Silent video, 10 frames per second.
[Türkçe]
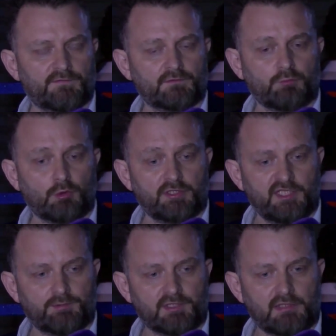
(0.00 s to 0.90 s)
futbolda
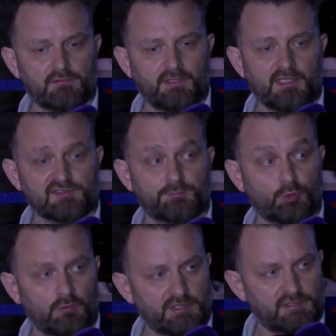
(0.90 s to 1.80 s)
yapılan bazı
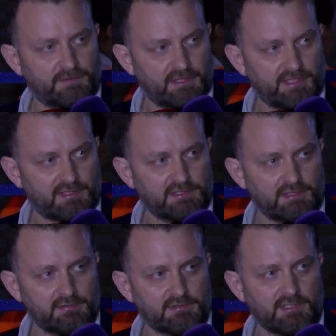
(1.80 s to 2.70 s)
provokatif
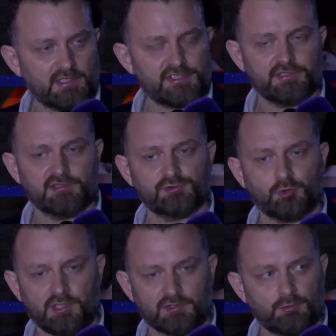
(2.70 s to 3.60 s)
hareketlerin karşılığı
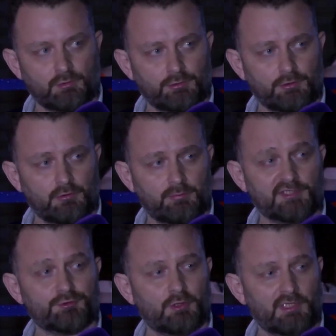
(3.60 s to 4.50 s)
sokakta oluyor,
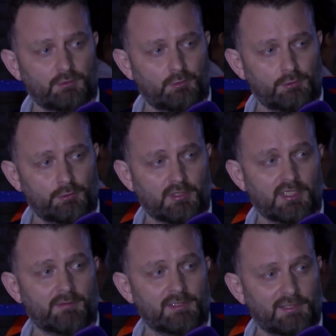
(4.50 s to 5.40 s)
metrolarda oluyor,
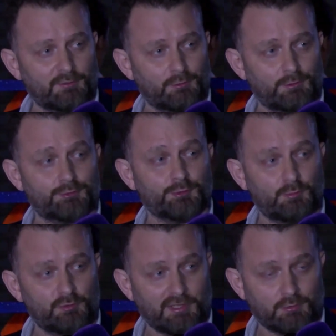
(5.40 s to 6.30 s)
kahvelerde oluyor,
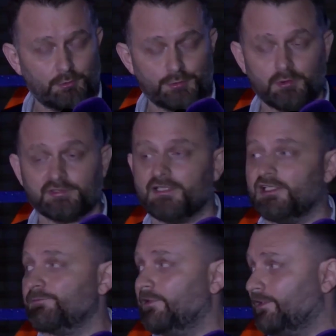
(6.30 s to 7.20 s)
tribünlerde oluyor. Çok
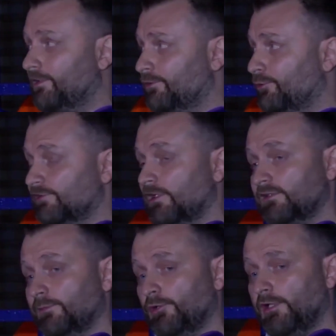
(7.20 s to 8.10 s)
dikkat etmek gerekiyor.
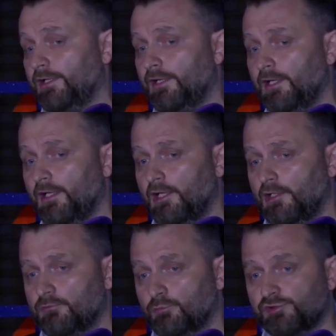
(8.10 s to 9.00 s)
Özellikle böyle
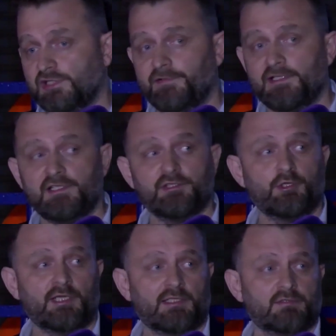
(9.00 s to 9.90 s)
bu seviyeleri
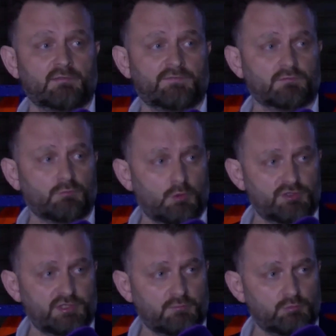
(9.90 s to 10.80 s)
gören
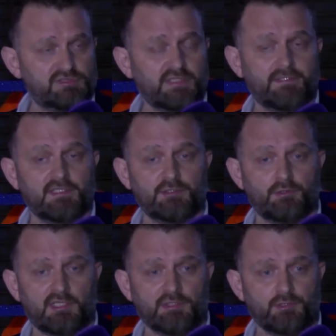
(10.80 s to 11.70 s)
futbolcuların, bu seviyeleri
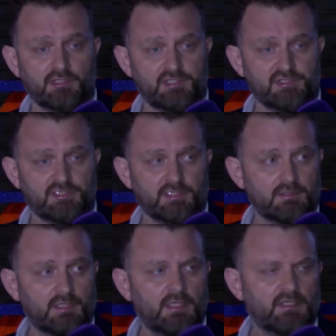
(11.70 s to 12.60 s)
gören yöneticilerin
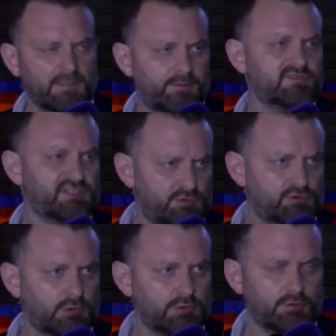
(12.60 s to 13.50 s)
hepimiz için
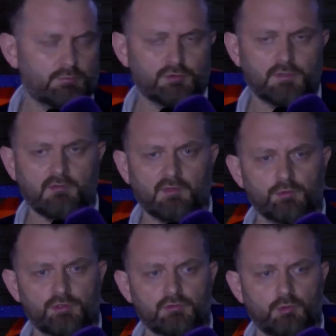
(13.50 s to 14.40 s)
söylüyorum bunu. Ama
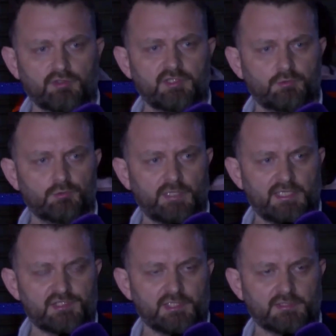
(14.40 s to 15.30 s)
bugün Onyekuru
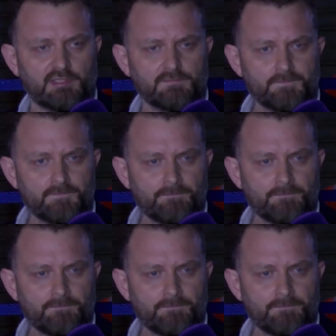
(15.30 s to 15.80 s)
gerçekten